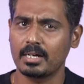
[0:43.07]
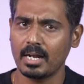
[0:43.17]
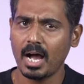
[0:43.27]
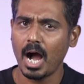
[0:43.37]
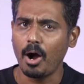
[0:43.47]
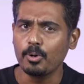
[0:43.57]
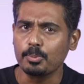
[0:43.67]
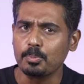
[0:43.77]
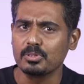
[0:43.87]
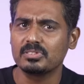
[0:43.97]
ரா
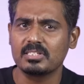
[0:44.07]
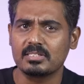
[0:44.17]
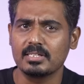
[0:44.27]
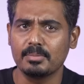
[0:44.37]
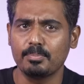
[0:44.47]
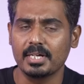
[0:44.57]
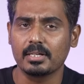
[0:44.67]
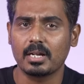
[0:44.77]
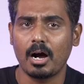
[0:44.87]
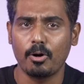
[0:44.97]
அவுட்புட் சிக்ஸ்டீன்
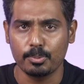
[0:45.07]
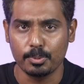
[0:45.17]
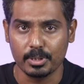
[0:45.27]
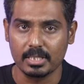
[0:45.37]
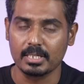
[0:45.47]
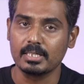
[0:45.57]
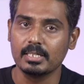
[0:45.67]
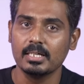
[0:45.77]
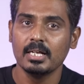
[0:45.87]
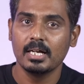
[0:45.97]
பீட் ரா அவுட்புட்
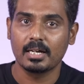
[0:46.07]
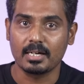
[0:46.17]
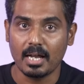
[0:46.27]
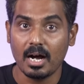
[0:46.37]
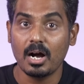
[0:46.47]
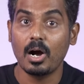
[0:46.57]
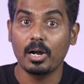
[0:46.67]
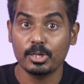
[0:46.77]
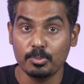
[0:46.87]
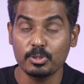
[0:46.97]
இருக்குது ரா
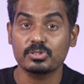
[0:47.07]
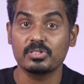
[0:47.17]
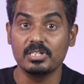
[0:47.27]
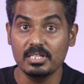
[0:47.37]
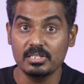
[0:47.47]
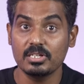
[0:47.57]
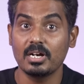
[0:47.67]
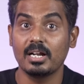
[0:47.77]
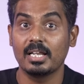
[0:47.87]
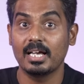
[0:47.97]
ஆட்டோமோஸ்
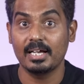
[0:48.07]
நிஞ்சாவில்